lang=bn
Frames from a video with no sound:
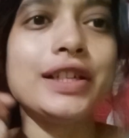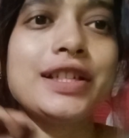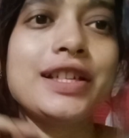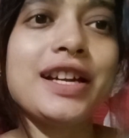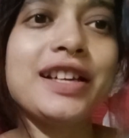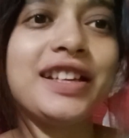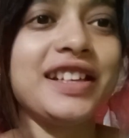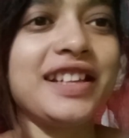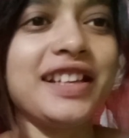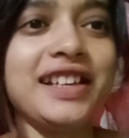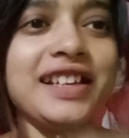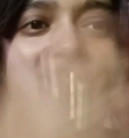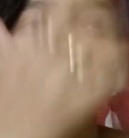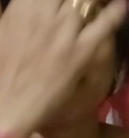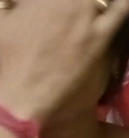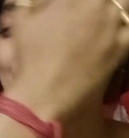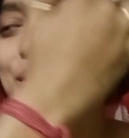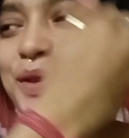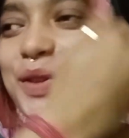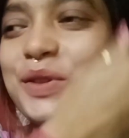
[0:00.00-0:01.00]
ঈশানকে দেখিনি
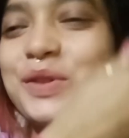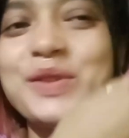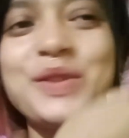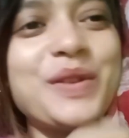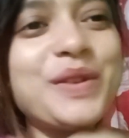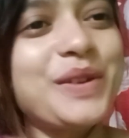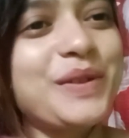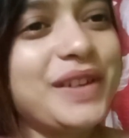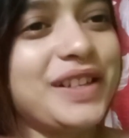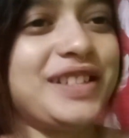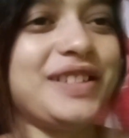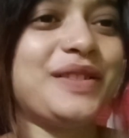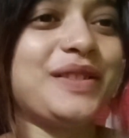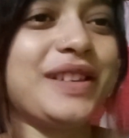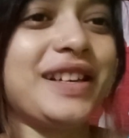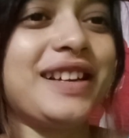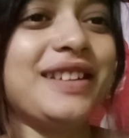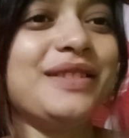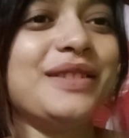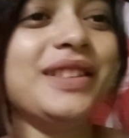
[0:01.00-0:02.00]
দু বছর হয়ে বেশি
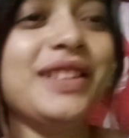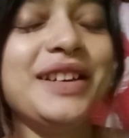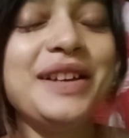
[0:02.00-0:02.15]
হতে গেল